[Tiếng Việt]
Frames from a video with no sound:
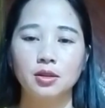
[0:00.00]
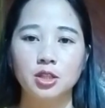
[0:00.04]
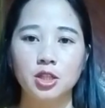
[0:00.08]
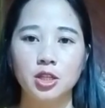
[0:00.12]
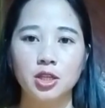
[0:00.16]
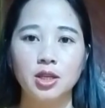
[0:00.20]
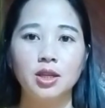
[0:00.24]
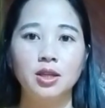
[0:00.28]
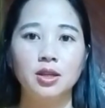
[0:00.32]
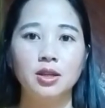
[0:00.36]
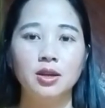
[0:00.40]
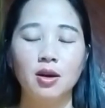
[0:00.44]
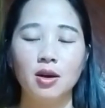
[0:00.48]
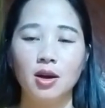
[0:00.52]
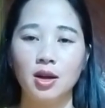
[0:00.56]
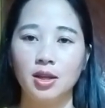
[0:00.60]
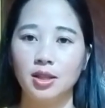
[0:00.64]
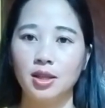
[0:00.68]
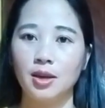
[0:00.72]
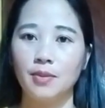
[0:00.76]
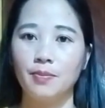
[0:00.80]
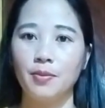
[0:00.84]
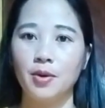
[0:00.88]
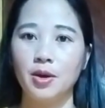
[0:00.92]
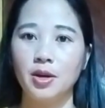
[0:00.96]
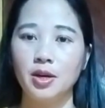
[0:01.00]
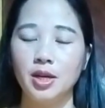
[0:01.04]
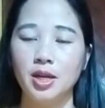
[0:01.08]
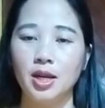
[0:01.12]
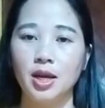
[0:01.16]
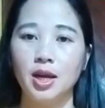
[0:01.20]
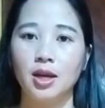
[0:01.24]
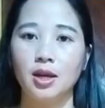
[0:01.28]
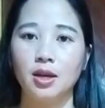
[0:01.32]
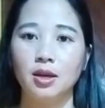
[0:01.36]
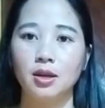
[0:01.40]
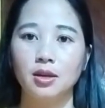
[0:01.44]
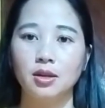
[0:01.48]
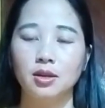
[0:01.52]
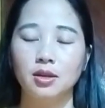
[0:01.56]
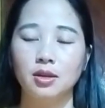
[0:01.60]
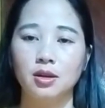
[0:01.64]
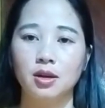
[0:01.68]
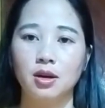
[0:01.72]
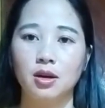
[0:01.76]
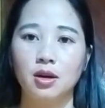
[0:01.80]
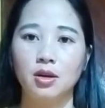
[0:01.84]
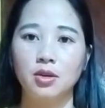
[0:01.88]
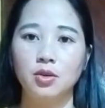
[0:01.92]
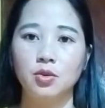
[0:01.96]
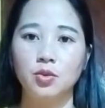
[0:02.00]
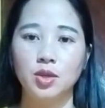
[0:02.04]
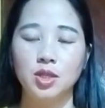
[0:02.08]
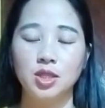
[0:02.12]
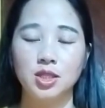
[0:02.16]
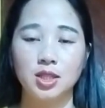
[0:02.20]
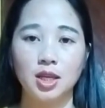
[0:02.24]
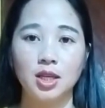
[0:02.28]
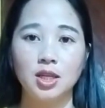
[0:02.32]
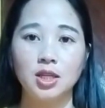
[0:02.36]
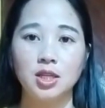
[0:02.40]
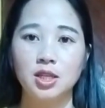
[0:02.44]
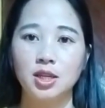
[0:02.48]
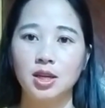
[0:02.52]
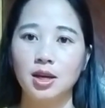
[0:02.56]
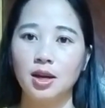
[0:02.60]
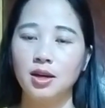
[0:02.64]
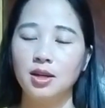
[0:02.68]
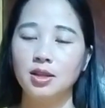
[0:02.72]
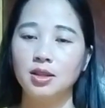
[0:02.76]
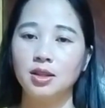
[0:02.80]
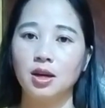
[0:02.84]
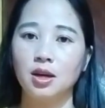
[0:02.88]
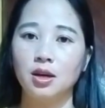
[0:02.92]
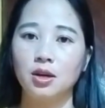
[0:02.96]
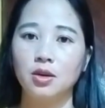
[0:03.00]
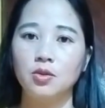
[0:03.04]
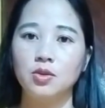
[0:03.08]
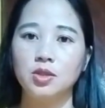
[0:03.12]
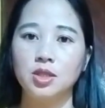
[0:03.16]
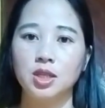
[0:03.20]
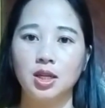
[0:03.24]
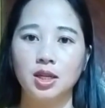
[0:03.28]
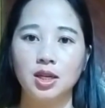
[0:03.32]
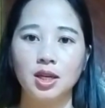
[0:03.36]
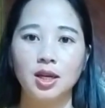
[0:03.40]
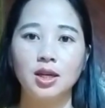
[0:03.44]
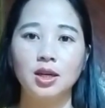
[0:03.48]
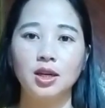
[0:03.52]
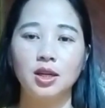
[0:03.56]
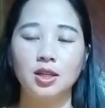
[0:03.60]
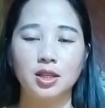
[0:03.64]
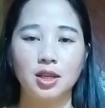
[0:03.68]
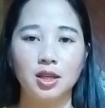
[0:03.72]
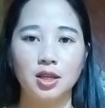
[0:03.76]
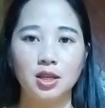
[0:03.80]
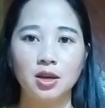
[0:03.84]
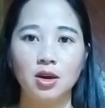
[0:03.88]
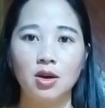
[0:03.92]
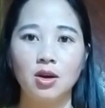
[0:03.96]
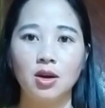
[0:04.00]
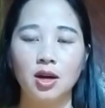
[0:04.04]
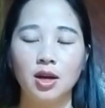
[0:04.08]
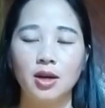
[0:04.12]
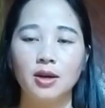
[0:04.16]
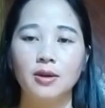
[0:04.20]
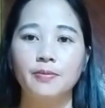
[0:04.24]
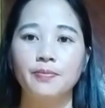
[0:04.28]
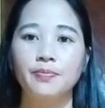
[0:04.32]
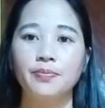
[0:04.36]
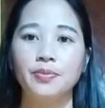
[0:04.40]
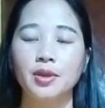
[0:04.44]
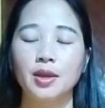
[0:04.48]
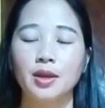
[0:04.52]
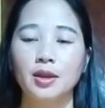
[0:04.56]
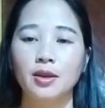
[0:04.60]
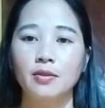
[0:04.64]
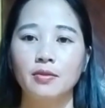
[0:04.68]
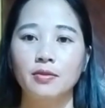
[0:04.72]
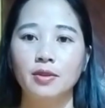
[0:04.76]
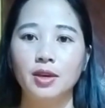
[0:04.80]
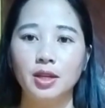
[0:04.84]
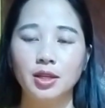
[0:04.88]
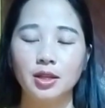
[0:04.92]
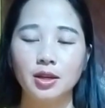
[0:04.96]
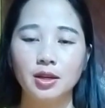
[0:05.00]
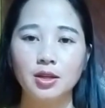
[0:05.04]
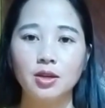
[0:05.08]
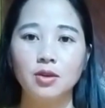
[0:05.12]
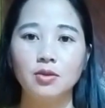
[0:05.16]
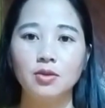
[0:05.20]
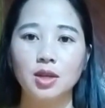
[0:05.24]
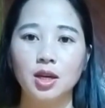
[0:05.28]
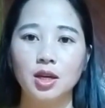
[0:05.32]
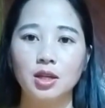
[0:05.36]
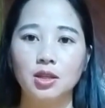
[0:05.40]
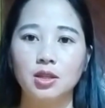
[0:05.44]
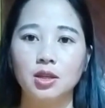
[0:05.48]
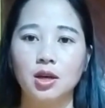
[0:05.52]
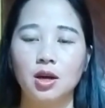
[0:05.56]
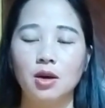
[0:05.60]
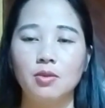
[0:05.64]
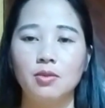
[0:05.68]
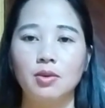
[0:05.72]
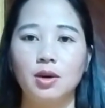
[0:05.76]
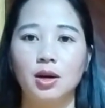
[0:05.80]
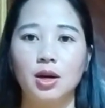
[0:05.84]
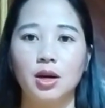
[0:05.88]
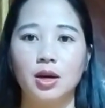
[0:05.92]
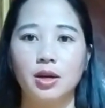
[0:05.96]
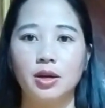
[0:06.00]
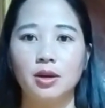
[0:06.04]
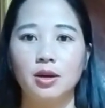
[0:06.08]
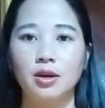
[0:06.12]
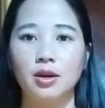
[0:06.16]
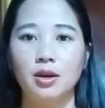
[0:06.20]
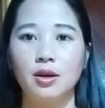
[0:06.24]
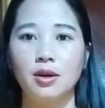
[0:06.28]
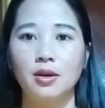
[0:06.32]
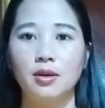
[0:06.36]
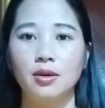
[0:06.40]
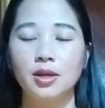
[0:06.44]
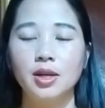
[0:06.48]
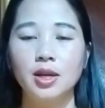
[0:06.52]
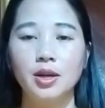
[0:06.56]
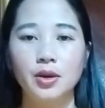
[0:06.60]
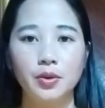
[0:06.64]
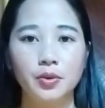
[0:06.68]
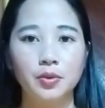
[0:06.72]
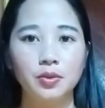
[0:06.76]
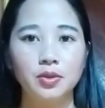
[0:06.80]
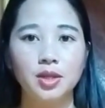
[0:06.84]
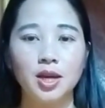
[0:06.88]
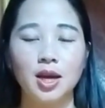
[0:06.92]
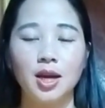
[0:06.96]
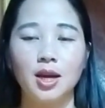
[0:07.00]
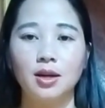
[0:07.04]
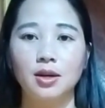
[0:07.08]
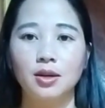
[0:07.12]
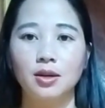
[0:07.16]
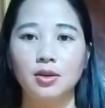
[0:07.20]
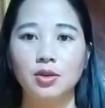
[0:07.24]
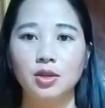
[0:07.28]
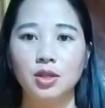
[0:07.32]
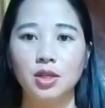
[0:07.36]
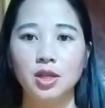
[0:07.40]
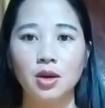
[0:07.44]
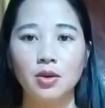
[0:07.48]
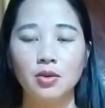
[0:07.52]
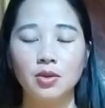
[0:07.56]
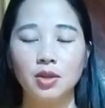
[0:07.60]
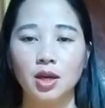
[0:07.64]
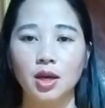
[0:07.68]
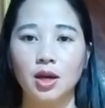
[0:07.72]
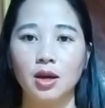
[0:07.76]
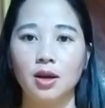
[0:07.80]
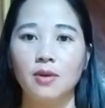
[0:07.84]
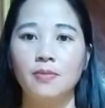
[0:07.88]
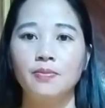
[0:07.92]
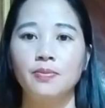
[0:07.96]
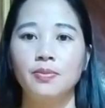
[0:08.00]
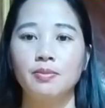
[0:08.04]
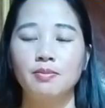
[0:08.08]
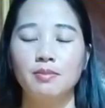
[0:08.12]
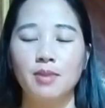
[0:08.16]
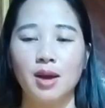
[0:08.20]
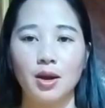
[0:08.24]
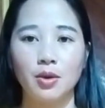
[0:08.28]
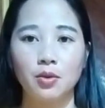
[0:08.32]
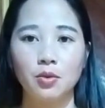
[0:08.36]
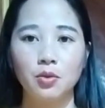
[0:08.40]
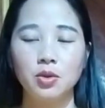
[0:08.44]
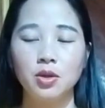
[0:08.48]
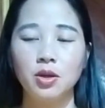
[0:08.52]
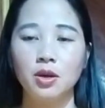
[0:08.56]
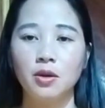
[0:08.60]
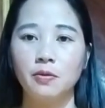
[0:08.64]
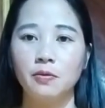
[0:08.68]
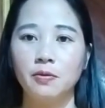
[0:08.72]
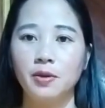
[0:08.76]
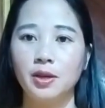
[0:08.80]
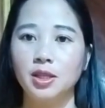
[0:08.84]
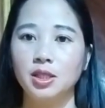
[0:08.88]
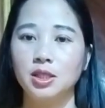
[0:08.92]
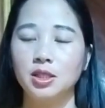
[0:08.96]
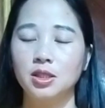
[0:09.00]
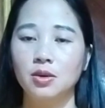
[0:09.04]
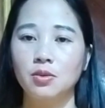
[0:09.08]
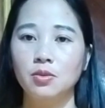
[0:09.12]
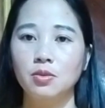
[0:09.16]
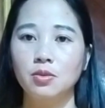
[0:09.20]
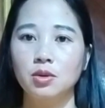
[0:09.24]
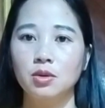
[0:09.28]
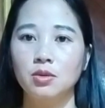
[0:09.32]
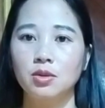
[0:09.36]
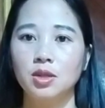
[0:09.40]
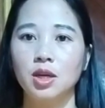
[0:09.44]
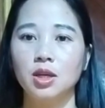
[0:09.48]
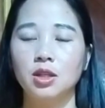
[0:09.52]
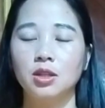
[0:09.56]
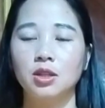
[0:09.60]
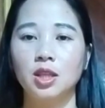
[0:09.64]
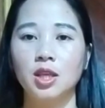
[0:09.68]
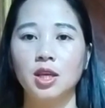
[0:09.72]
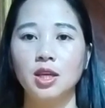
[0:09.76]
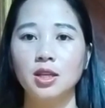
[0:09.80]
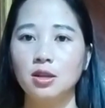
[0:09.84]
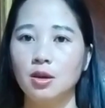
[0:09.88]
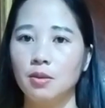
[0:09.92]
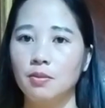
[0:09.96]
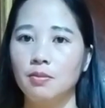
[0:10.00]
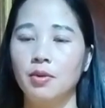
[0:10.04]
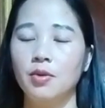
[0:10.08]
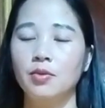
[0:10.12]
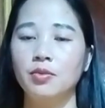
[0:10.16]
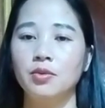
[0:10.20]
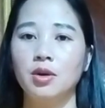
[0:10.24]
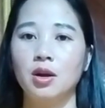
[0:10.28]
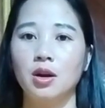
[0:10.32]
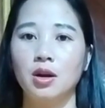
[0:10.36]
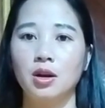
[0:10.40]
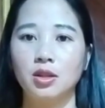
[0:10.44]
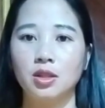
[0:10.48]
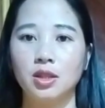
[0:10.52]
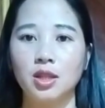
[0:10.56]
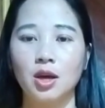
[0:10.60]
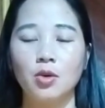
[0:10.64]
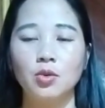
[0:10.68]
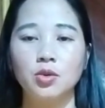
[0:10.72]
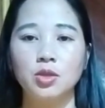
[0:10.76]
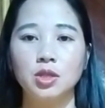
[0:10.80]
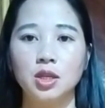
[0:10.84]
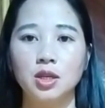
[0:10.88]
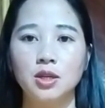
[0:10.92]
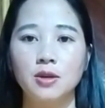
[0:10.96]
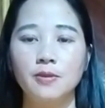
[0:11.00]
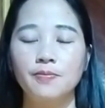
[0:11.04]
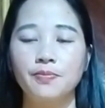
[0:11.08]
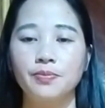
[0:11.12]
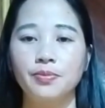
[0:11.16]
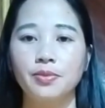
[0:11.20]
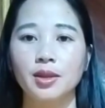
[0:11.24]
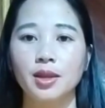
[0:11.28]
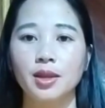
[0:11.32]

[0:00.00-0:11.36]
chỉ nhỏ hạt tiền bón nhẹ nó yuan dành xếp linh đạo đầu chính nhanh là chế yếu lợi vì nhất trong đời chợ và nó nên nút thả luôn trong đời mà cứ do phỉnh chống trong đời tí cho mong nó làm tàu xứ